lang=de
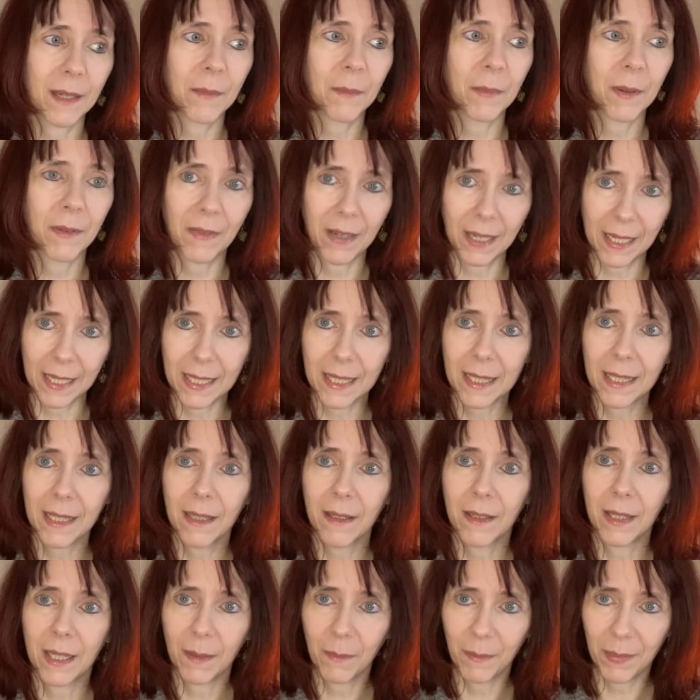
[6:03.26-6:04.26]

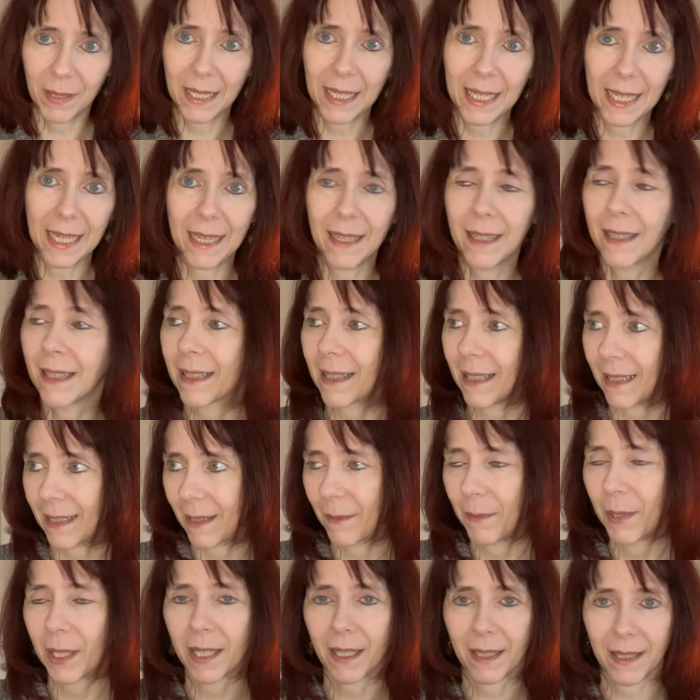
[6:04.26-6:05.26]
Beweisen, den Belegen, dass es
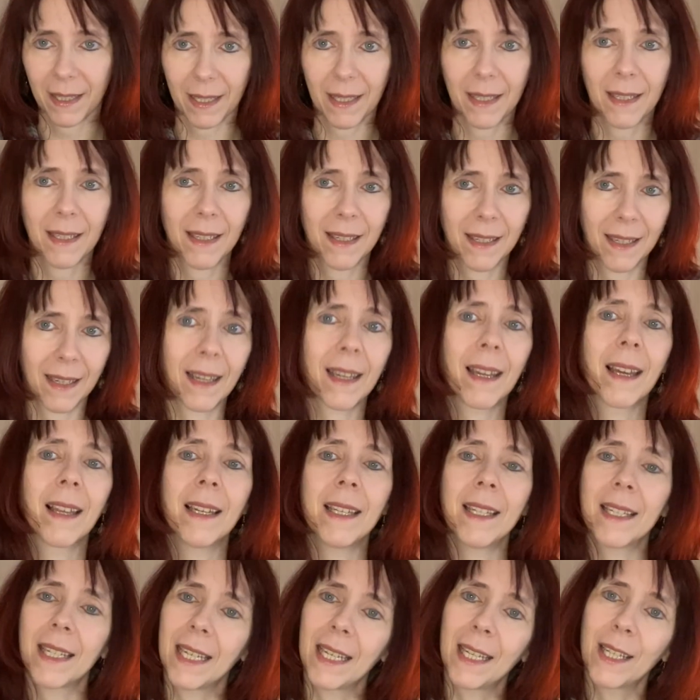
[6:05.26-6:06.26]
nämlich tatsächlich in der
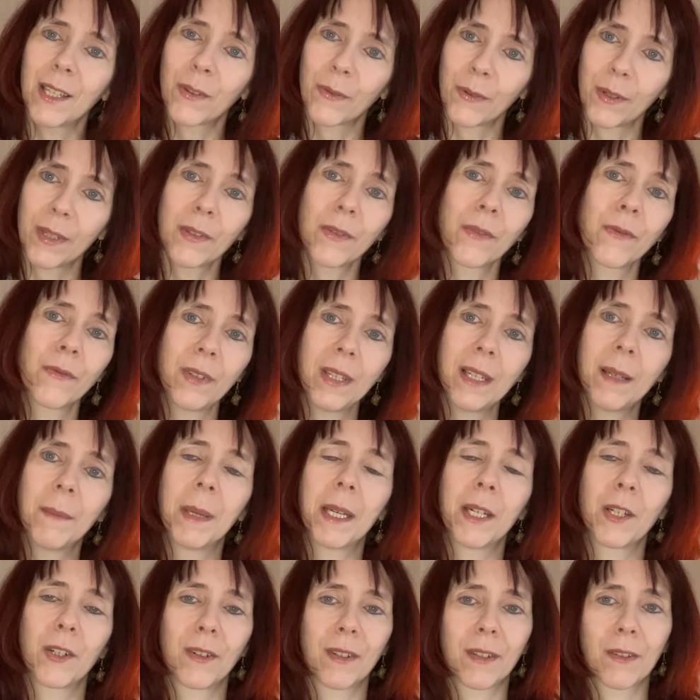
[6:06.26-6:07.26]
Realität so ist und viele
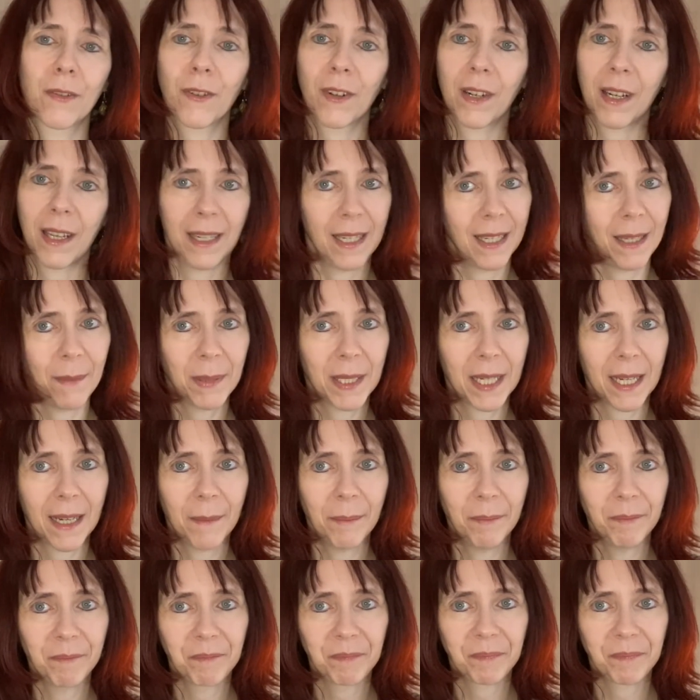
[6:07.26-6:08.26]
Menschen das schon erlebt haben.